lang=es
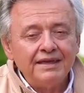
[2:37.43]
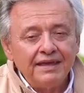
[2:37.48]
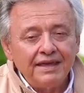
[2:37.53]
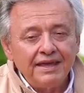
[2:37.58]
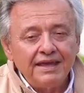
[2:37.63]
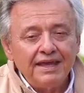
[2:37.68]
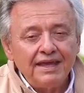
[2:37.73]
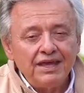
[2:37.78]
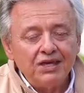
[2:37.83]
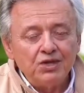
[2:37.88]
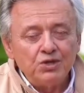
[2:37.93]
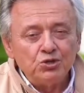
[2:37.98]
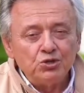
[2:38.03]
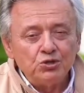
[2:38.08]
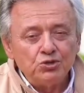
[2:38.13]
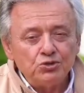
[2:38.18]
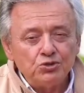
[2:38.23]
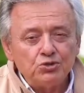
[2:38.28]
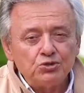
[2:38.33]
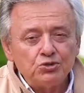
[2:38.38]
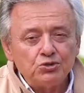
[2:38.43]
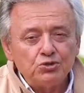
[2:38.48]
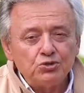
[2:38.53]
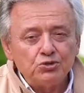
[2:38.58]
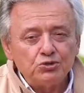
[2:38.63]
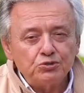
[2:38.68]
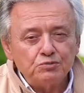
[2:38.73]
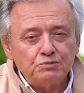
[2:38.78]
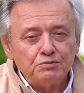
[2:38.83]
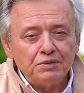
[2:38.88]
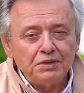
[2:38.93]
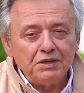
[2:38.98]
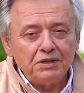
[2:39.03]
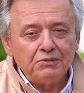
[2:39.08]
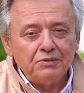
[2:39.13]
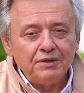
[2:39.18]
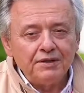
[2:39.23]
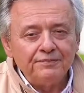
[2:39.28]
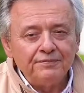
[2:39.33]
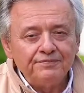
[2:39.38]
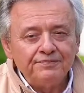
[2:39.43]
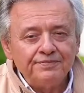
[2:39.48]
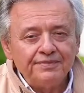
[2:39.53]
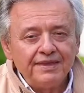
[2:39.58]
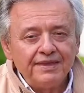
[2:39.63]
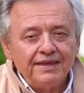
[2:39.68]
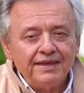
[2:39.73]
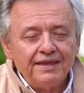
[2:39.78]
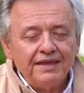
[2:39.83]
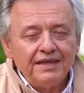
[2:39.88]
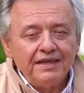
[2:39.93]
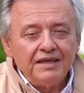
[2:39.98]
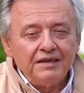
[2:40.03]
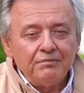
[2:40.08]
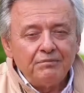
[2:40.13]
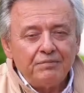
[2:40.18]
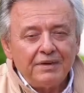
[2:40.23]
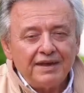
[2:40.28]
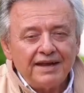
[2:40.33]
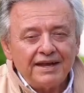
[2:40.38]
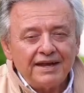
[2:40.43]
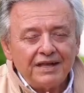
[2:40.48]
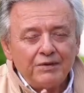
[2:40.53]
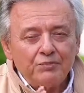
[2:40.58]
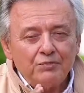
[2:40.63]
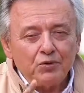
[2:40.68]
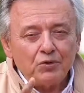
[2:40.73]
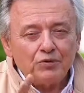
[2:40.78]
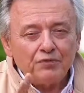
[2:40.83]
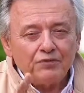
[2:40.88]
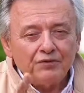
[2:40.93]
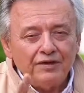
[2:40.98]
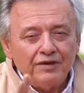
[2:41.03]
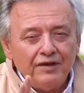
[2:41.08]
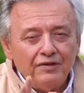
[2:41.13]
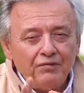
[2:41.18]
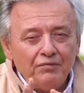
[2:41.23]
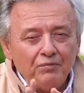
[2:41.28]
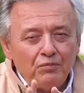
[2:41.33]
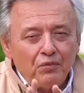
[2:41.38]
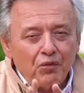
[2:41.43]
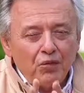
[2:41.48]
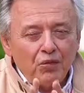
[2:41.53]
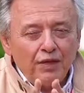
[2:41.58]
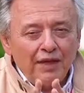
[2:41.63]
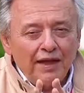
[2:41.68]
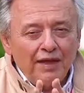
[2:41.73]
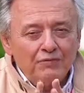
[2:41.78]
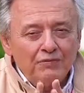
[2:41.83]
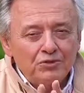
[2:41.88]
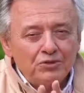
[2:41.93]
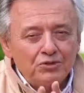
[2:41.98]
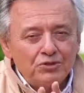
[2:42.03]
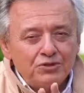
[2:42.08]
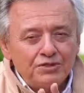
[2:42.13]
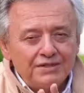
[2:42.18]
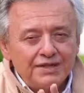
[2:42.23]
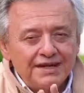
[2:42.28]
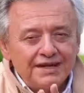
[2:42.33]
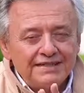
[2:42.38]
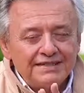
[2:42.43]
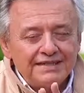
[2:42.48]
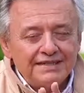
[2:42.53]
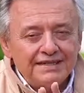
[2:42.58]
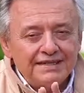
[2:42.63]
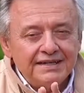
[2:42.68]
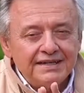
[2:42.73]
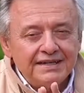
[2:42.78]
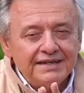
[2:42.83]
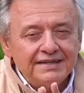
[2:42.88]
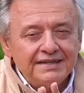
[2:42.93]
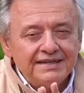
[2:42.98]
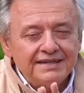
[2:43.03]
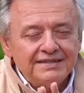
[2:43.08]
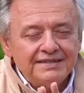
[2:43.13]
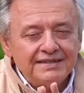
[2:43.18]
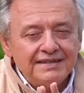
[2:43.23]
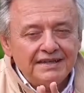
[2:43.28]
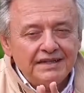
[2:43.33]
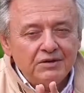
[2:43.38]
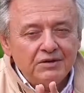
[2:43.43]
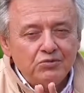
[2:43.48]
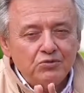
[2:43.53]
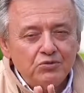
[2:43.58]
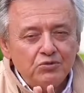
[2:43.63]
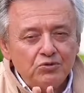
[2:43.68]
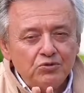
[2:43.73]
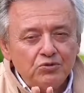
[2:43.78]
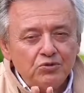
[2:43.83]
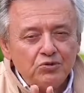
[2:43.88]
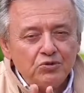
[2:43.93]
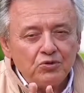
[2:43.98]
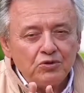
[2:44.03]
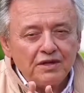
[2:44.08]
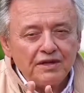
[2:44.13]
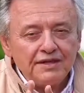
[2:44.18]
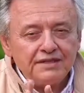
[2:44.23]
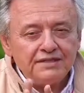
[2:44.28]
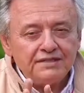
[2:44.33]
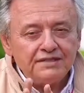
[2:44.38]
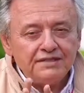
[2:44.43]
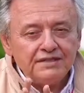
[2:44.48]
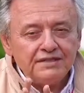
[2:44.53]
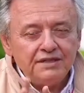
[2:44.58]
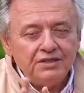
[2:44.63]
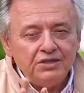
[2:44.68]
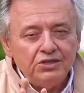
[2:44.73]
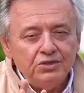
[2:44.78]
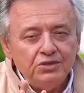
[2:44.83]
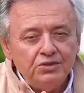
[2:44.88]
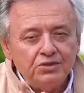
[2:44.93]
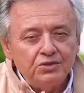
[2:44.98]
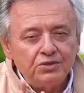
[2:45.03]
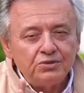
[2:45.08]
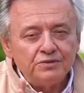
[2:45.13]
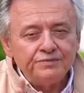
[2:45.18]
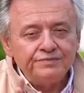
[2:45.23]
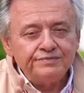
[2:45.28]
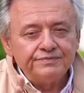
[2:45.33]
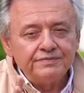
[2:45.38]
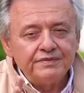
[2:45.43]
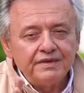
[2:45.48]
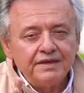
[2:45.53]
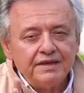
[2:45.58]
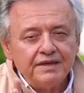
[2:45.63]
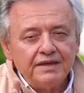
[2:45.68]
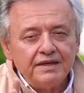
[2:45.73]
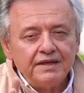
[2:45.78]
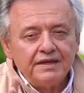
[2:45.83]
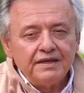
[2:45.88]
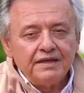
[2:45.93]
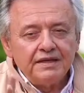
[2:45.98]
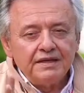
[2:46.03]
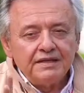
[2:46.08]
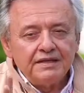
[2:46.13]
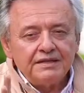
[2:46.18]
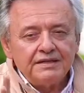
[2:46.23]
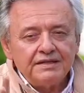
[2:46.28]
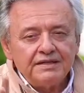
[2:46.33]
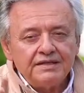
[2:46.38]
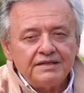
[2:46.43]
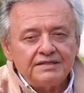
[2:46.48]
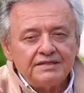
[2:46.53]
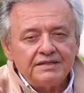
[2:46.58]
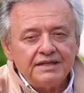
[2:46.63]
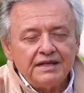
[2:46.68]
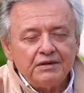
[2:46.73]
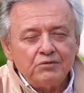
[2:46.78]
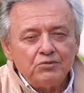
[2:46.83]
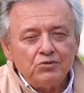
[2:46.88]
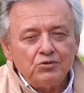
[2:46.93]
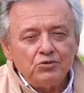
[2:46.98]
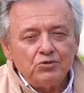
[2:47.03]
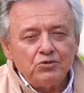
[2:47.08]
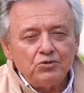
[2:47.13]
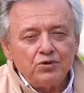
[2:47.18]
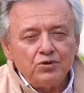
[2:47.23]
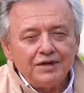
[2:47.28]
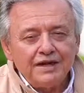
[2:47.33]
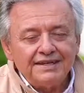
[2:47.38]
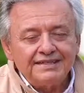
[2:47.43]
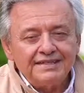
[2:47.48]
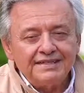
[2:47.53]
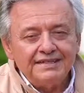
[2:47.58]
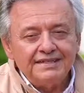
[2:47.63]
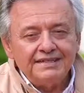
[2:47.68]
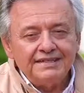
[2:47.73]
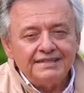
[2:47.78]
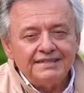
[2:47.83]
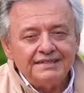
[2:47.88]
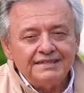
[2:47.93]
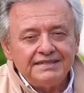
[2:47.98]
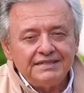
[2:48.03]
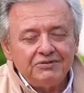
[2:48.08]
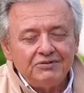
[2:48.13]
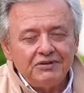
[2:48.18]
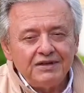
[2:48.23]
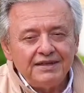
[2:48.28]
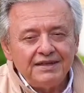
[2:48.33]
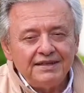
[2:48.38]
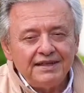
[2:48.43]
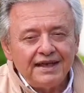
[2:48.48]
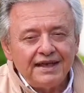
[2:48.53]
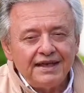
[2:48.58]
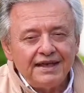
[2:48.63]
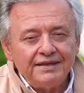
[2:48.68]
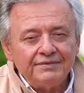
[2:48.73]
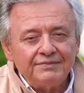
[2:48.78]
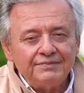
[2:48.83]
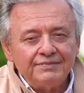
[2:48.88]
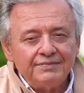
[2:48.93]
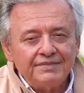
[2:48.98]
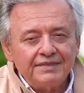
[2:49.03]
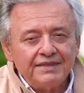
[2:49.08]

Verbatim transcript: que en nosotros vive, para que por fin podamos nacer desde el mundo del instinto, desde el mundo de la sensibilidad,